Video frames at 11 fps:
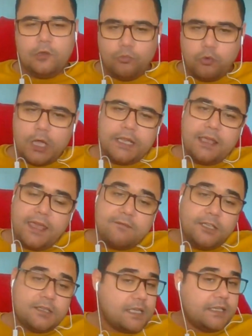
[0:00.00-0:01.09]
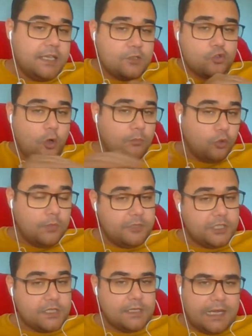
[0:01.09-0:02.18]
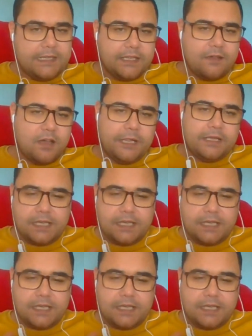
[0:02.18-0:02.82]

Bu halde evlilik sanki hiç son bulmamışçasına aynen devam eder.